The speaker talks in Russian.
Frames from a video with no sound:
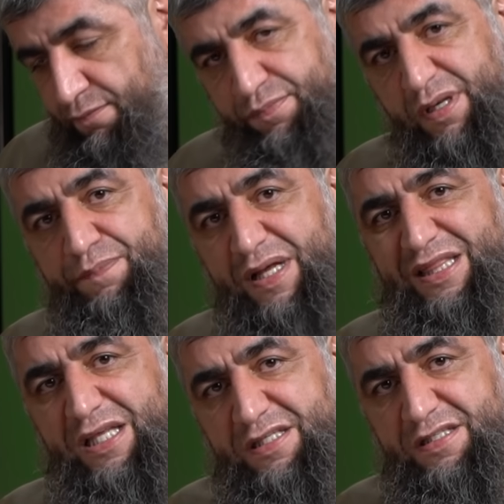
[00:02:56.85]

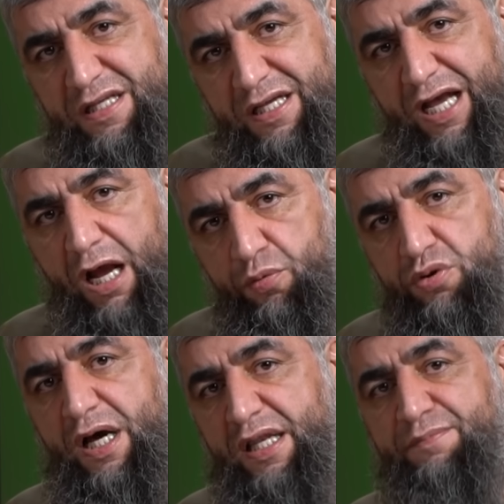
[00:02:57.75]
преподносили, как
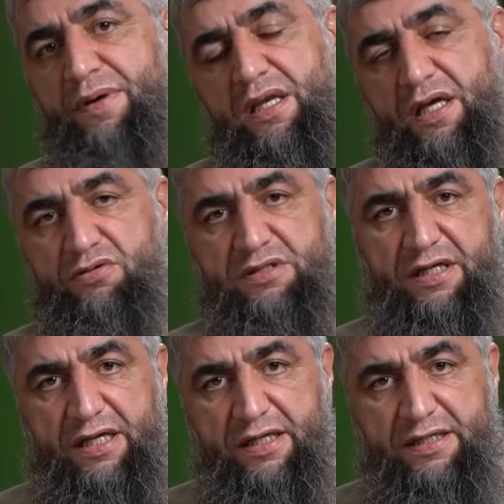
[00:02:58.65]
будто они болеют
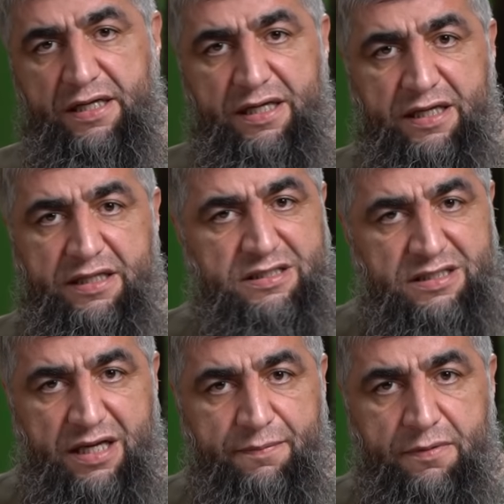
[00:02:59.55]
за религию
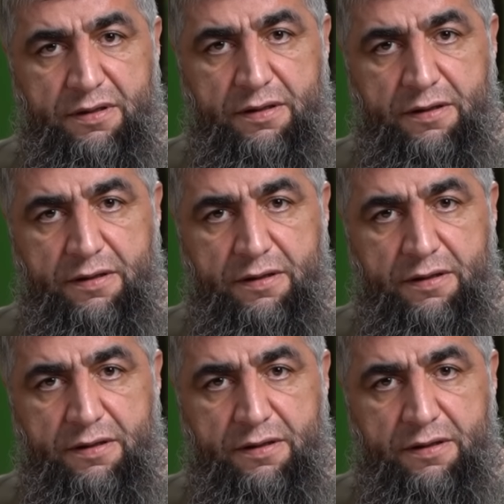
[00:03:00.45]
ислам.